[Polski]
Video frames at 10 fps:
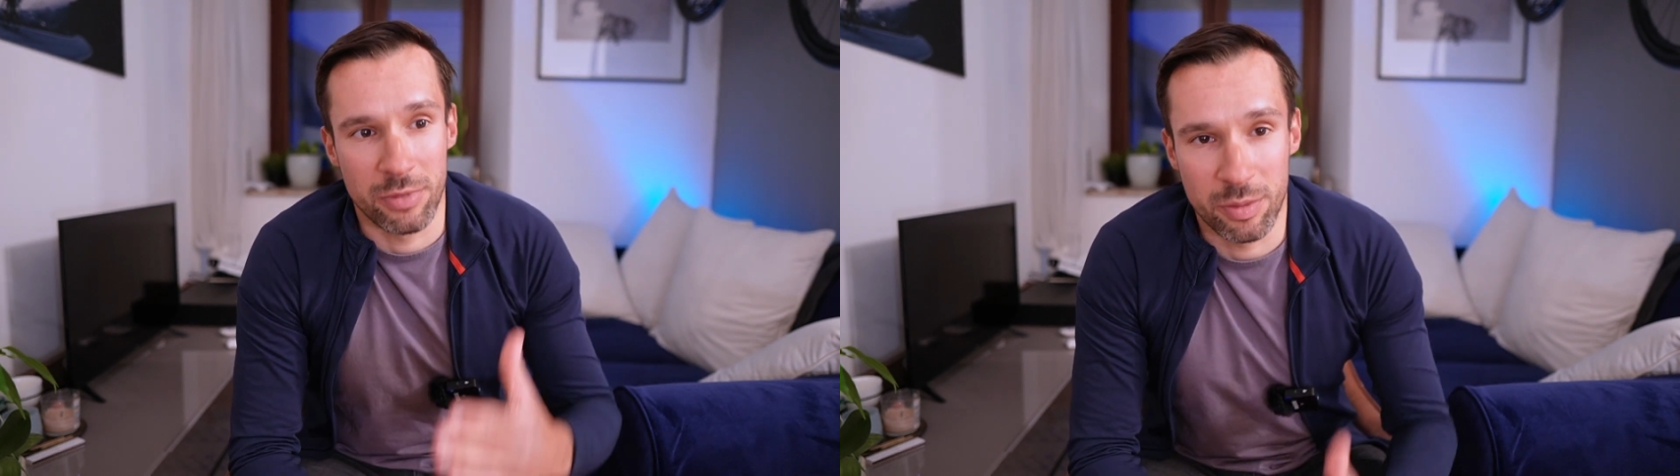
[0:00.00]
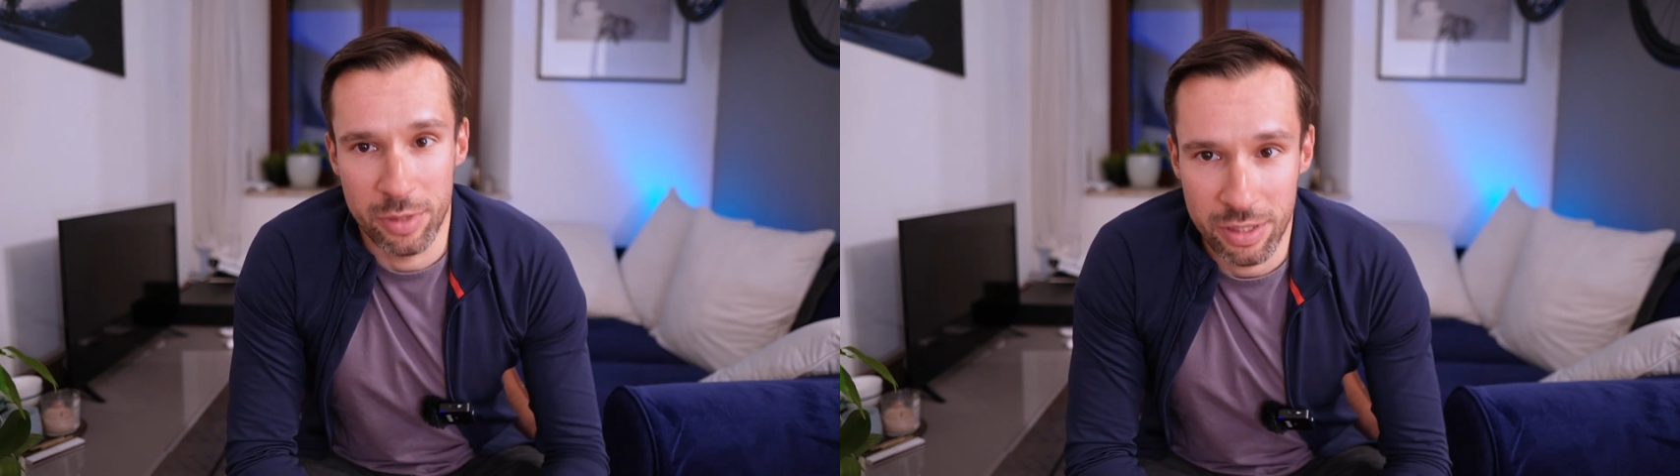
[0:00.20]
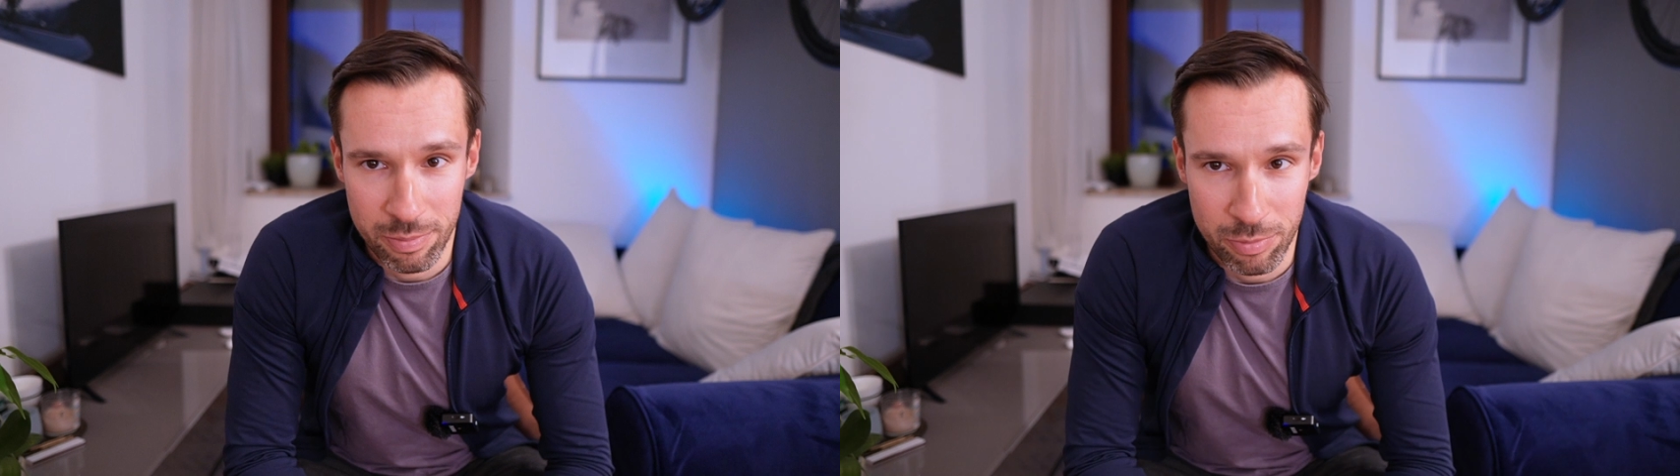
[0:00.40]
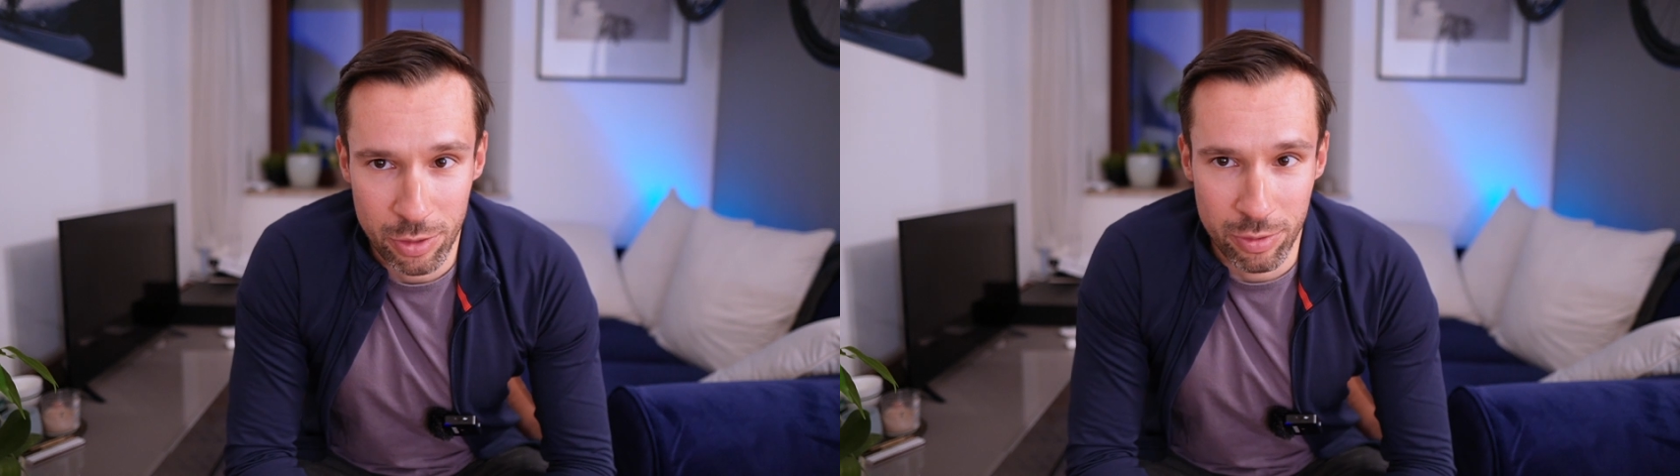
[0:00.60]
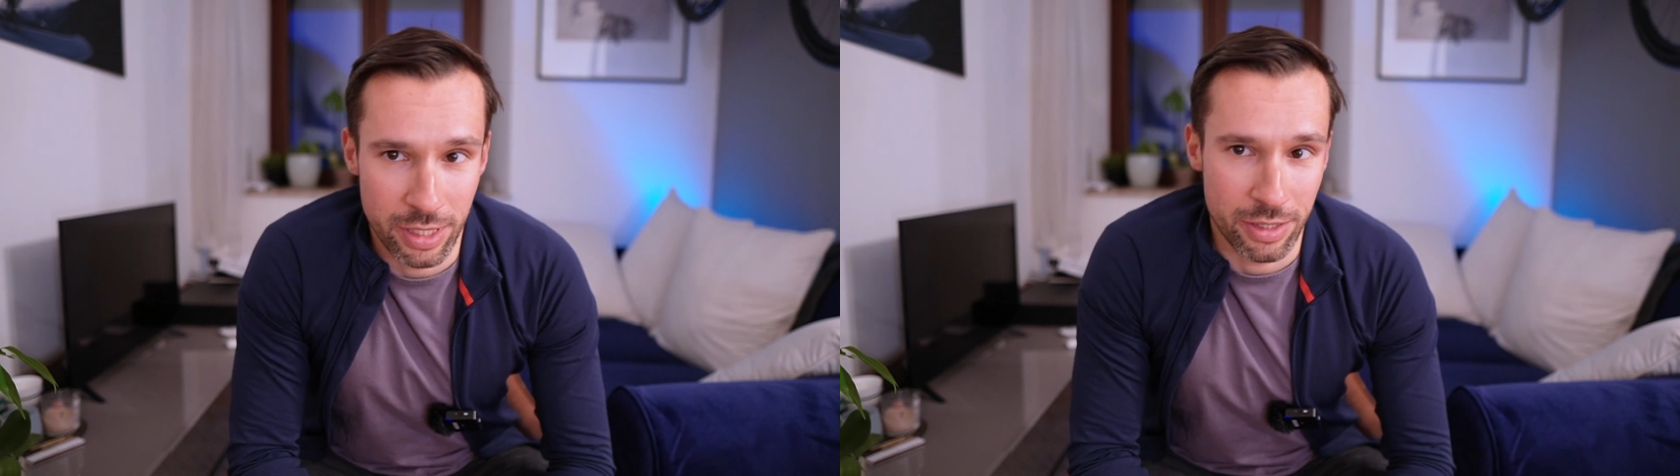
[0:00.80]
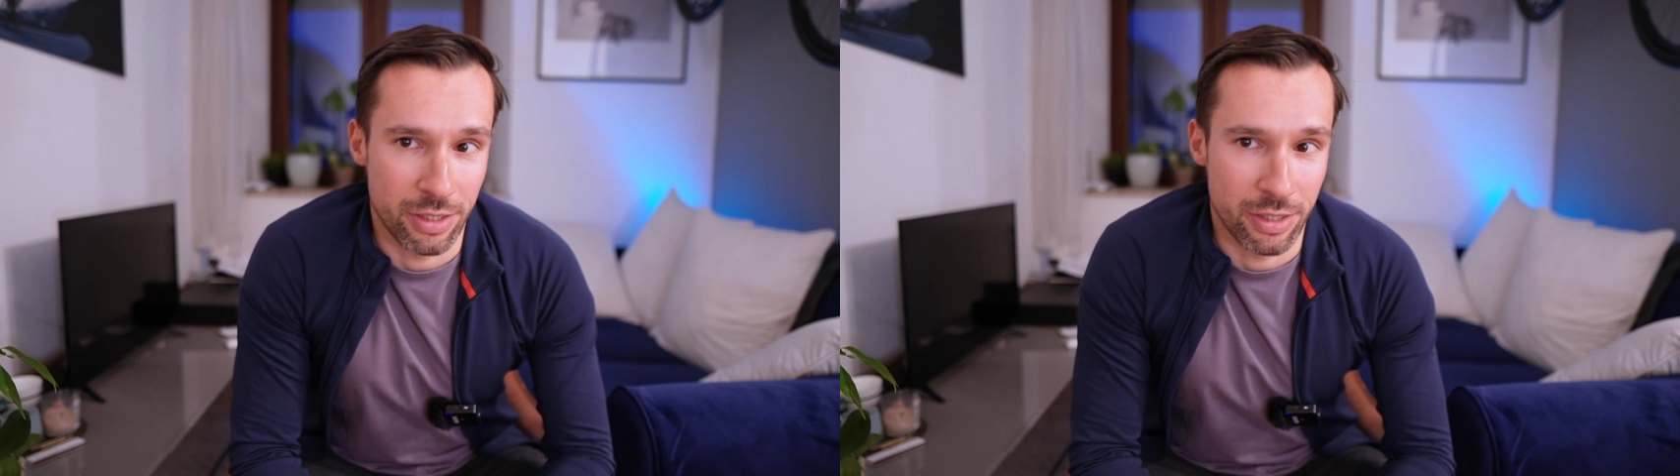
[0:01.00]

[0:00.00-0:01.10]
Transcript: żeby nie przynudzać